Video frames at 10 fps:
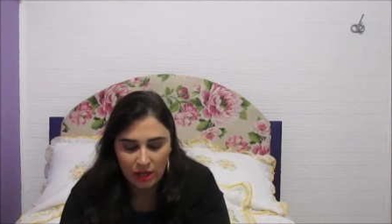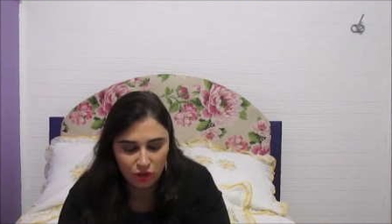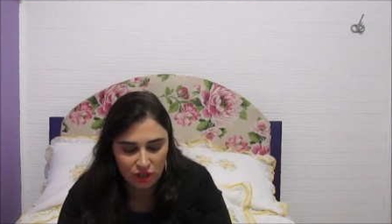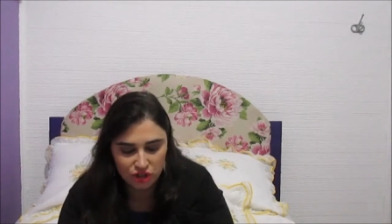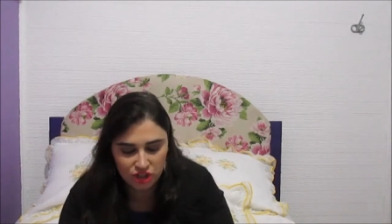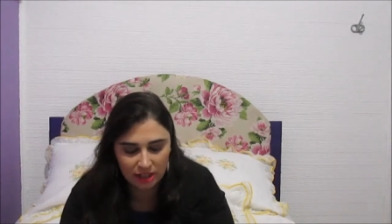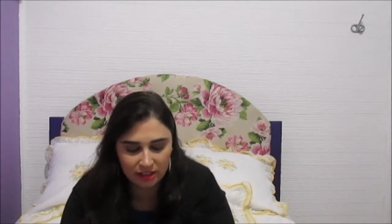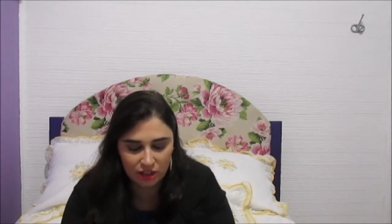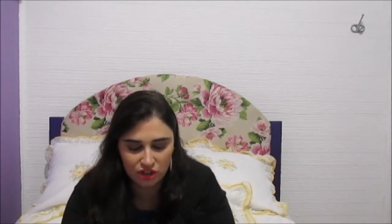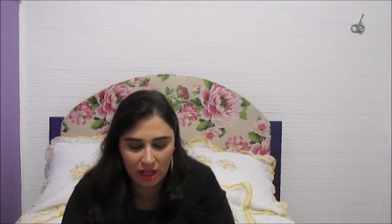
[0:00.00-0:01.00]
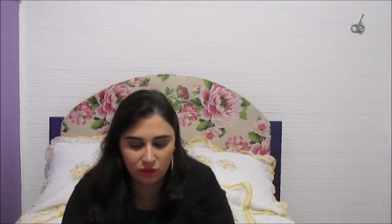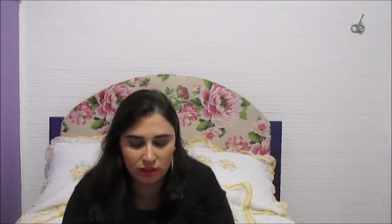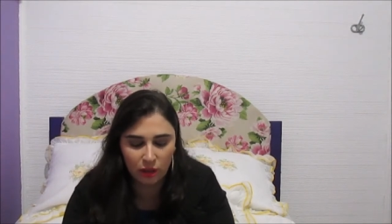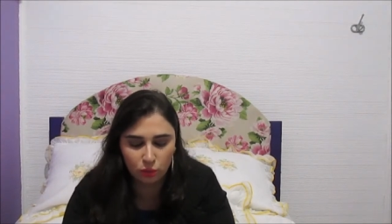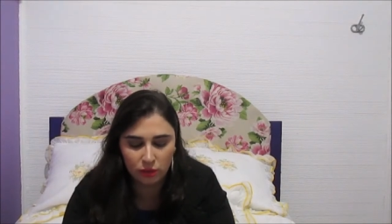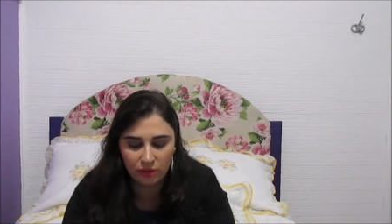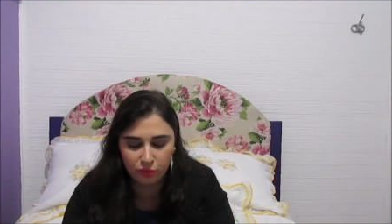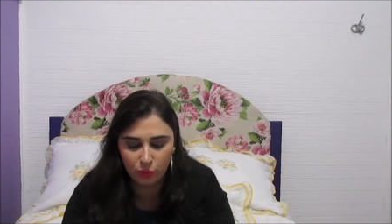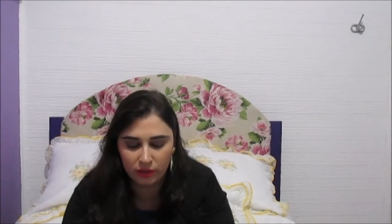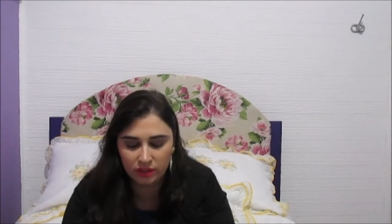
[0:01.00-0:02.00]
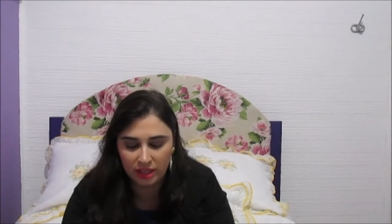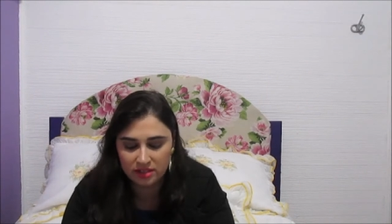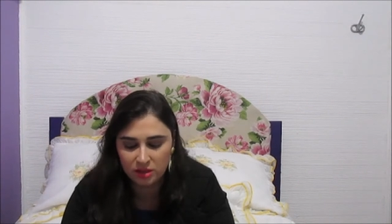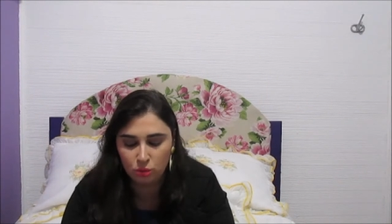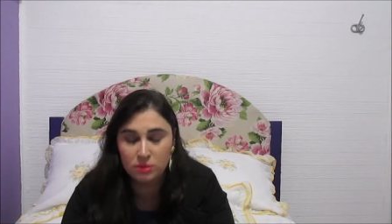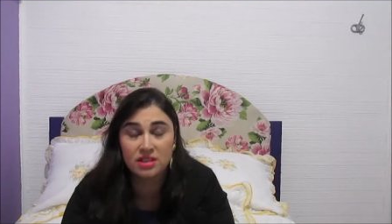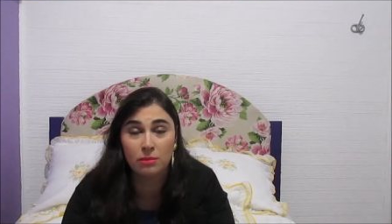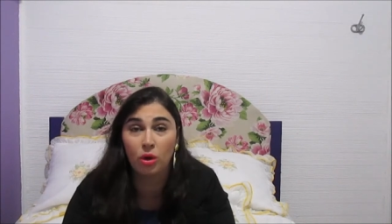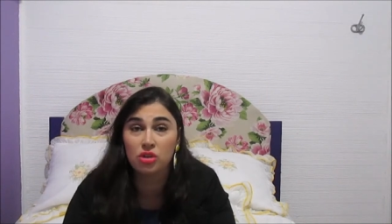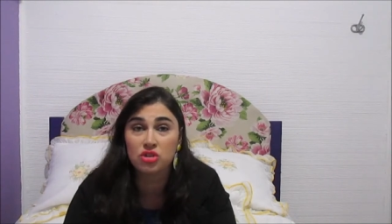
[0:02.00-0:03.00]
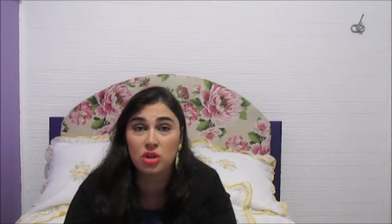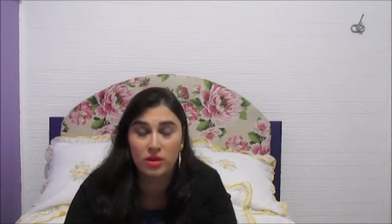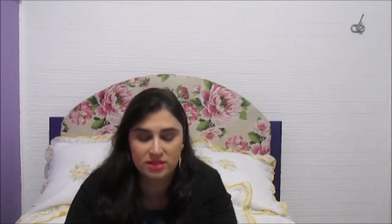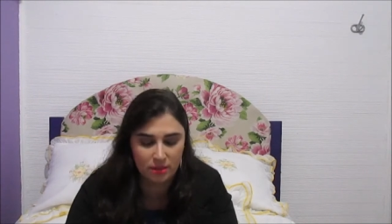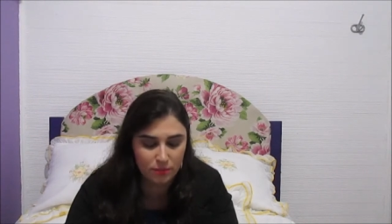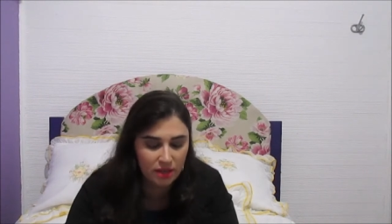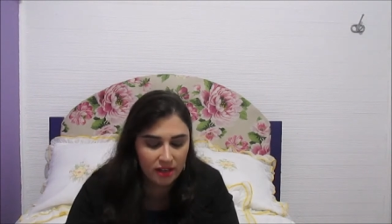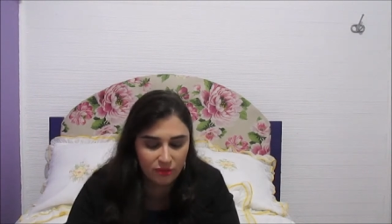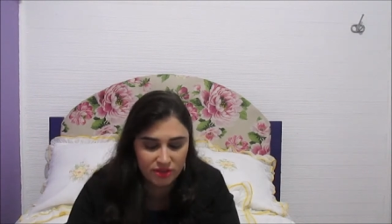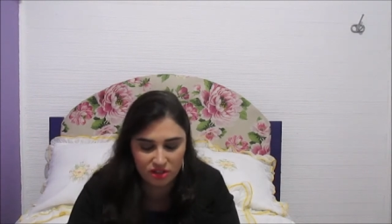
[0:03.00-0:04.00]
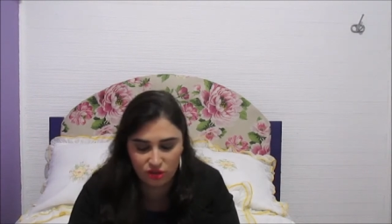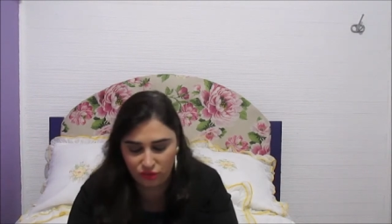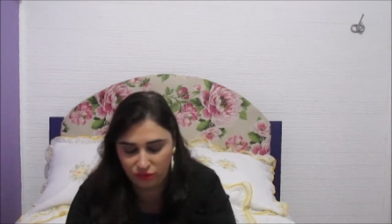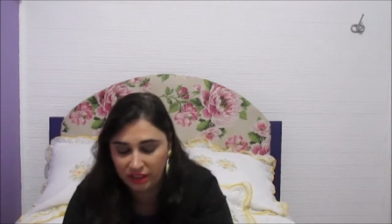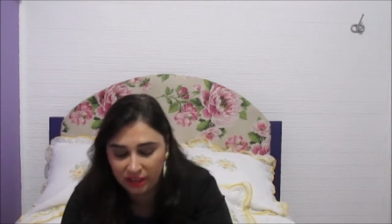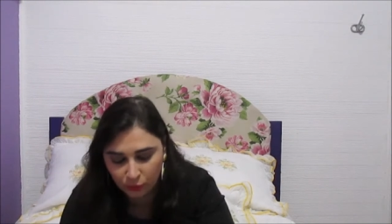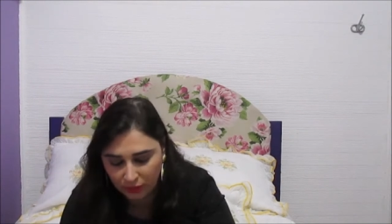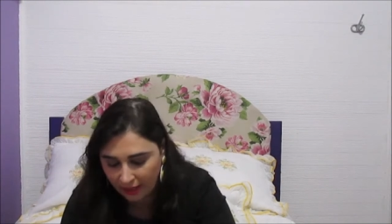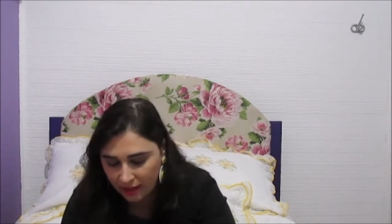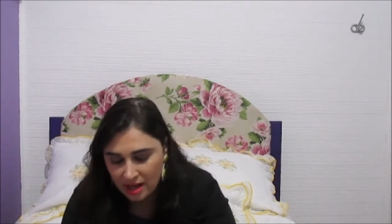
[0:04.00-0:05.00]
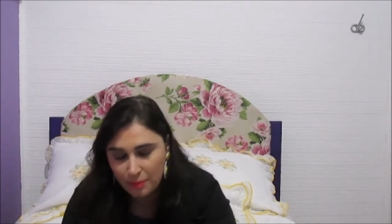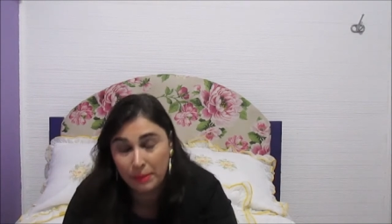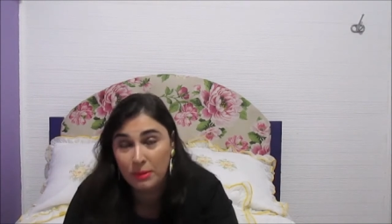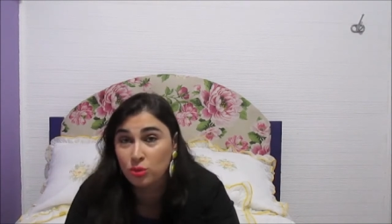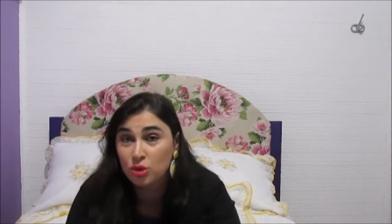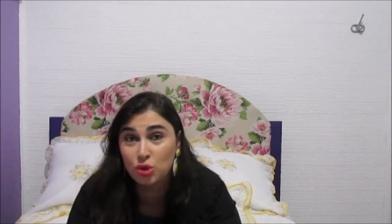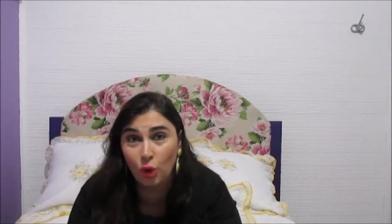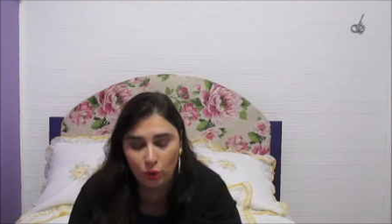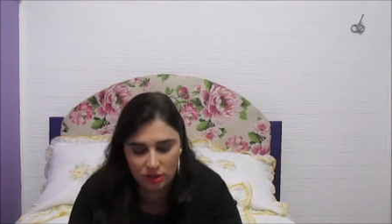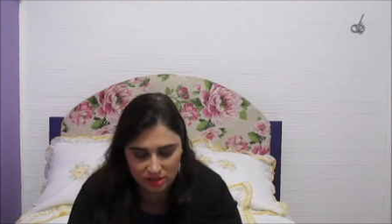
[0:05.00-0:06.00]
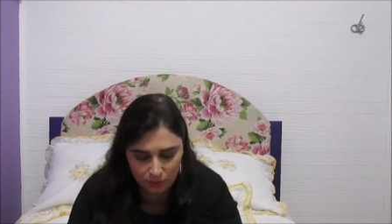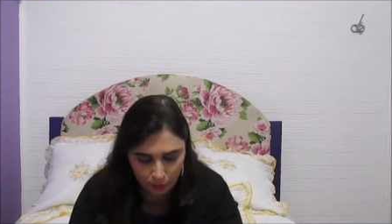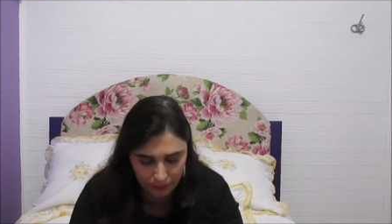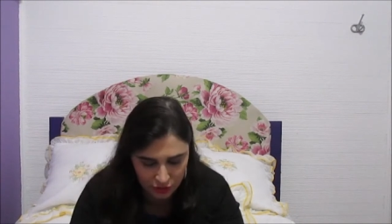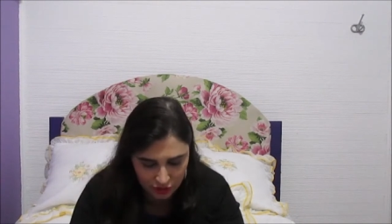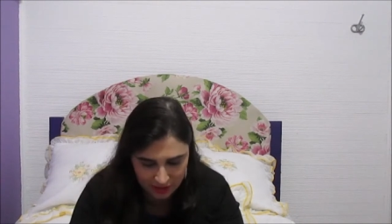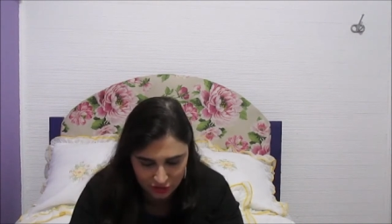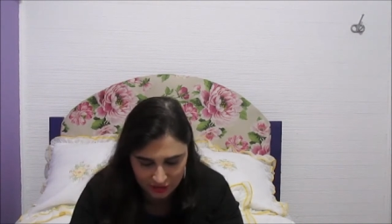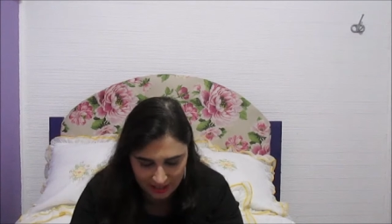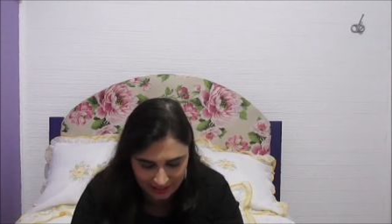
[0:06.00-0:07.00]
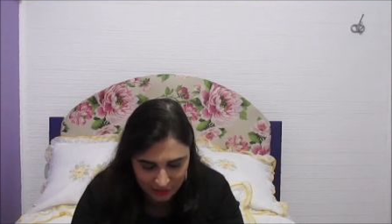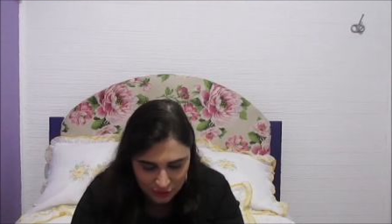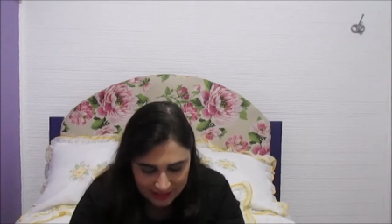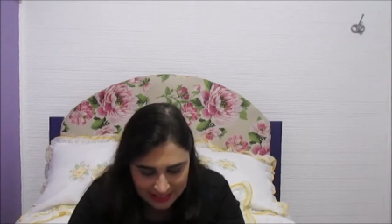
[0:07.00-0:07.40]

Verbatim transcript: Eu já tinha testado, né, o in deles, algumas amostras que eu recebi aí, vocês viram, né? Pra mim é um sonho receber um press kit deles.